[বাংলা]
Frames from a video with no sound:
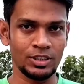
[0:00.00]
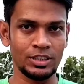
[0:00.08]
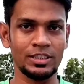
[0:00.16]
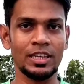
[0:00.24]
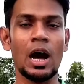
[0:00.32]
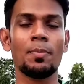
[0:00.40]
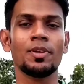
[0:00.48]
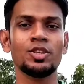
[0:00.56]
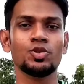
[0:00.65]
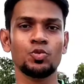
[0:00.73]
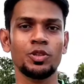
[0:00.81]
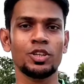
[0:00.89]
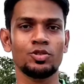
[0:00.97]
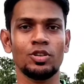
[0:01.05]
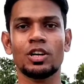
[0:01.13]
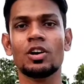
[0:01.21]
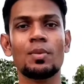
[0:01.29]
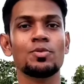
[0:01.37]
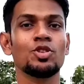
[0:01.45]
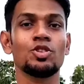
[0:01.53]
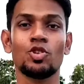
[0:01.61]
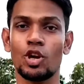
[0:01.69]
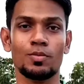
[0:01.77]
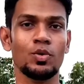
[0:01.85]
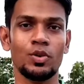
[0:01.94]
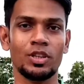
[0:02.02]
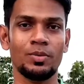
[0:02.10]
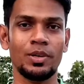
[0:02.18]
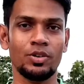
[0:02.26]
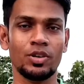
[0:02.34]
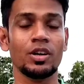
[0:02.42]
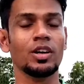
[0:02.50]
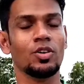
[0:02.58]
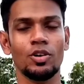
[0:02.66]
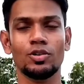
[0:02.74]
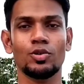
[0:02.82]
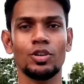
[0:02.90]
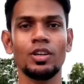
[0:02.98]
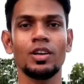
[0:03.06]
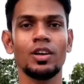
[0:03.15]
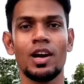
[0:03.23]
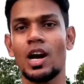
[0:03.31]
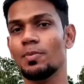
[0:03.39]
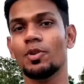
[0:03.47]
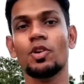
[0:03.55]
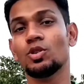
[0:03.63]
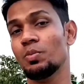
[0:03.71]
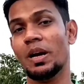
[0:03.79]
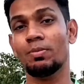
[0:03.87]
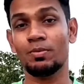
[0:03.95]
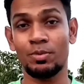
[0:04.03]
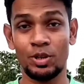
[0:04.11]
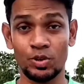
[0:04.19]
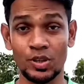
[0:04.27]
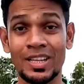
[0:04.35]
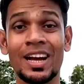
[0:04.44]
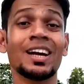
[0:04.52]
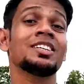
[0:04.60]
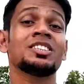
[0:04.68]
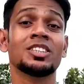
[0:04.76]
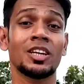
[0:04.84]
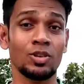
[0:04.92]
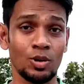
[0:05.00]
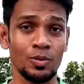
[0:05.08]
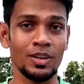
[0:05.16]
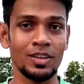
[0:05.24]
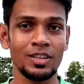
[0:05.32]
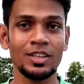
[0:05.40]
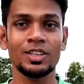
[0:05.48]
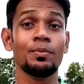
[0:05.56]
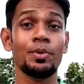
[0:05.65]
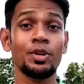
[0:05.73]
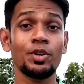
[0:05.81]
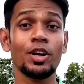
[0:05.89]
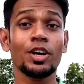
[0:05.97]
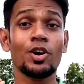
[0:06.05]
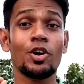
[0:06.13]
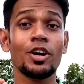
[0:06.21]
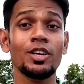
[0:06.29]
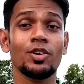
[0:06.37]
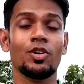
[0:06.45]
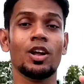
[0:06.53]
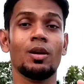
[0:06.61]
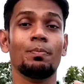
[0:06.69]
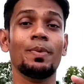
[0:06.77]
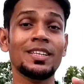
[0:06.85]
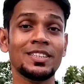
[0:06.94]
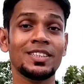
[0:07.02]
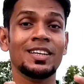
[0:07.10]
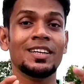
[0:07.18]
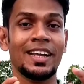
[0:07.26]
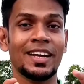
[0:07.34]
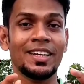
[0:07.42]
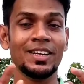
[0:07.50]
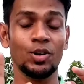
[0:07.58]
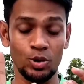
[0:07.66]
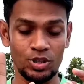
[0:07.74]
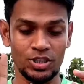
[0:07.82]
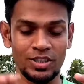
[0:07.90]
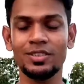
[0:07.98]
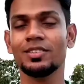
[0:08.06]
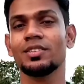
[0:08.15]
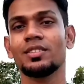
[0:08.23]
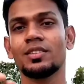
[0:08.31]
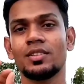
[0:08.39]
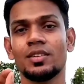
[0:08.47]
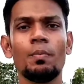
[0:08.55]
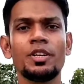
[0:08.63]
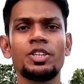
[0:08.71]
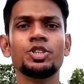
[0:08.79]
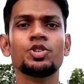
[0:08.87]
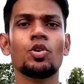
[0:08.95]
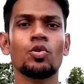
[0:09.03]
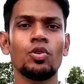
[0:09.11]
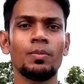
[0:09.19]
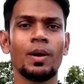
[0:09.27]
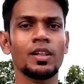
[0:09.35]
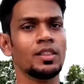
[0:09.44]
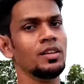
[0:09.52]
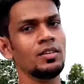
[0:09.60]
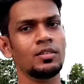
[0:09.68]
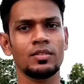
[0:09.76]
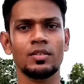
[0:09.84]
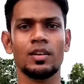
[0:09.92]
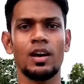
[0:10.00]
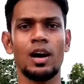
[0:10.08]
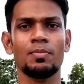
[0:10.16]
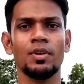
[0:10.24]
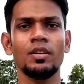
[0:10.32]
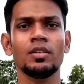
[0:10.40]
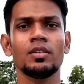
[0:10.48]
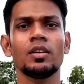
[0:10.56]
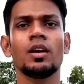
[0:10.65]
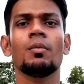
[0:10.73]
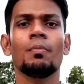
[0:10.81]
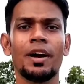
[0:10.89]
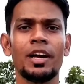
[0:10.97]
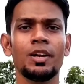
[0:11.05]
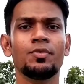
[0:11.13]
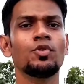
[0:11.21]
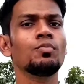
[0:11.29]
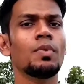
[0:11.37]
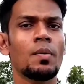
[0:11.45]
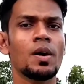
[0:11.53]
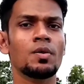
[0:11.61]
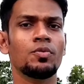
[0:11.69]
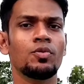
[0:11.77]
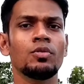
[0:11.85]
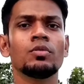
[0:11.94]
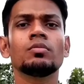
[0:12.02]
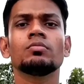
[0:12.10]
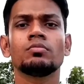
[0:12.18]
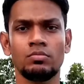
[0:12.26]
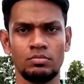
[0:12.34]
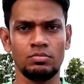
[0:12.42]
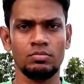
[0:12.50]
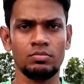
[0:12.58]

ব্যবহার করছি আপনাদের সুবিধার জন্য কারণ আমি যদি নর্মাল ওয়েতে ভিডিওটা রেকর্ড করি আপনার হয়তো ভিডিওটা দেখার ইচ্ছাই হবে না ভিডিও রেকর্ডিং করার বেস্ট টেকনিক হচ্ছে কম বেশি সকলের বাড়িতে আপনার মায়ের ফোন বাবার ফোন